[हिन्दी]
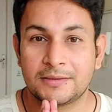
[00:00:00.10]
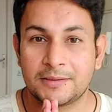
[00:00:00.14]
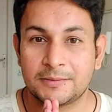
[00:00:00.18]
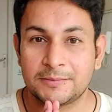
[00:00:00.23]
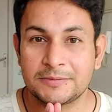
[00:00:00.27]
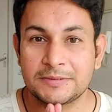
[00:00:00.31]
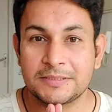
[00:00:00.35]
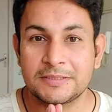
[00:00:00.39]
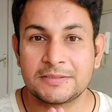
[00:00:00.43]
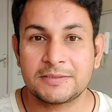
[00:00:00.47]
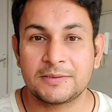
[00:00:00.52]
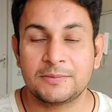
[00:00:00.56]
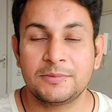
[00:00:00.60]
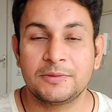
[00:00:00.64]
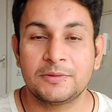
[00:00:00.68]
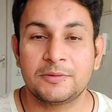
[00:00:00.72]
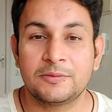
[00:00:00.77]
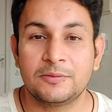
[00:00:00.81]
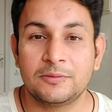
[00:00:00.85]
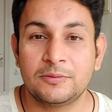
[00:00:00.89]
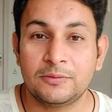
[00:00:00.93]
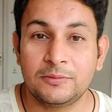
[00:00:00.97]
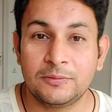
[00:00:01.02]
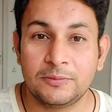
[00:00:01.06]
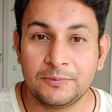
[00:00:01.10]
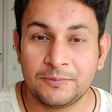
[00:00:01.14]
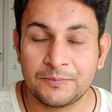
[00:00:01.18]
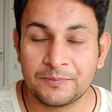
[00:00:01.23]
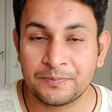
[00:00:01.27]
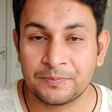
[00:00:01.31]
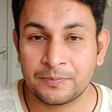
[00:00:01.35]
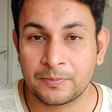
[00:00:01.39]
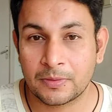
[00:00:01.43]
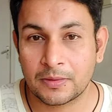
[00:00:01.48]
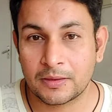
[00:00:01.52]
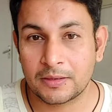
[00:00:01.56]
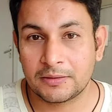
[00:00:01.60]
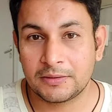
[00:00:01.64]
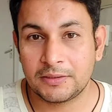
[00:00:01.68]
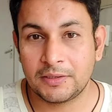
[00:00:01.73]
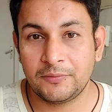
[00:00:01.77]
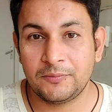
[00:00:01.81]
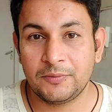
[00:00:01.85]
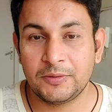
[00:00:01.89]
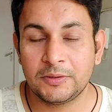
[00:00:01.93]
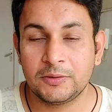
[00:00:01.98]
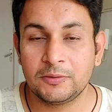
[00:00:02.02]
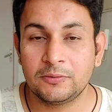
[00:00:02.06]
नमस्ते सभी को
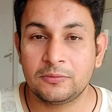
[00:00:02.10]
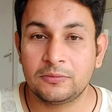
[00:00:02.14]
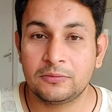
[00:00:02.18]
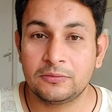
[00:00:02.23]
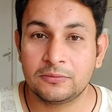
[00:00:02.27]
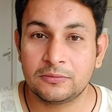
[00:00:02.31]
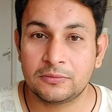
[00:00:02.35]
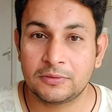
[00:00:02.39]
ये वीडियो